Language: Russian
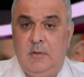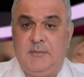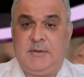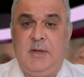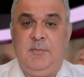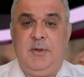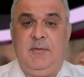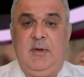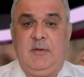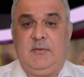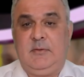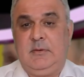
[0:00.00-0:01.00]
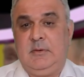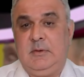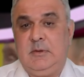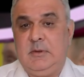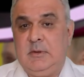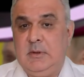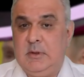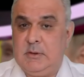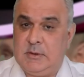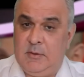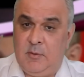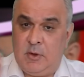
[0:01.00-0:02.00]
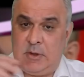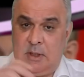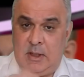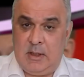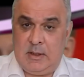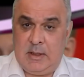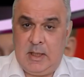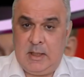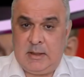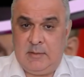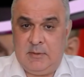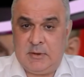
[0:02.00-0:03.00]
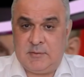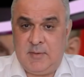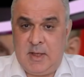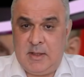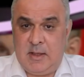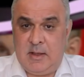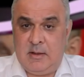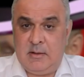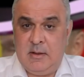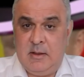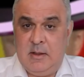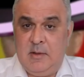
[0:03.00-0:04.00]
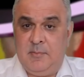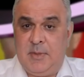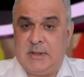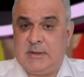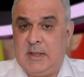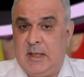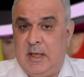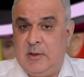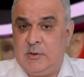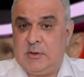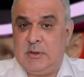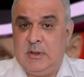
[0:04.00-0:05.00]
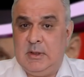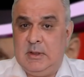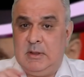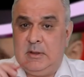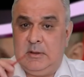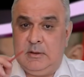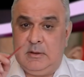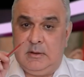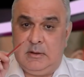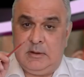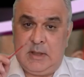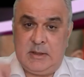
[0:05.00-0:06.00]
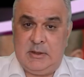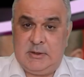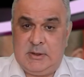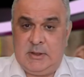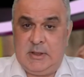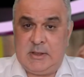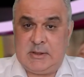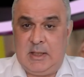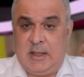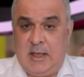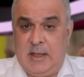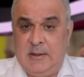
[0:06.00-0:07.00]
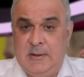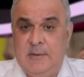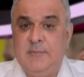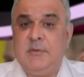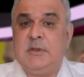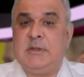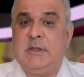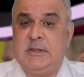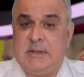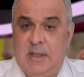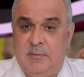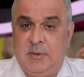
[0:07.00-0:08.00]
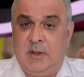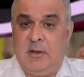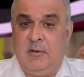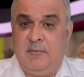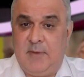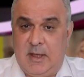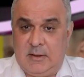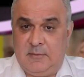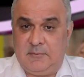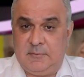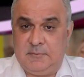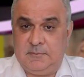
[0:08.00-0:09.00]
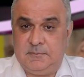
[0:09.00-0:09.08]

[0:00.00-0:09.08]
Всем привет! Сегодня я, Давид Жвания, постараюсь донести несколько системных фактов –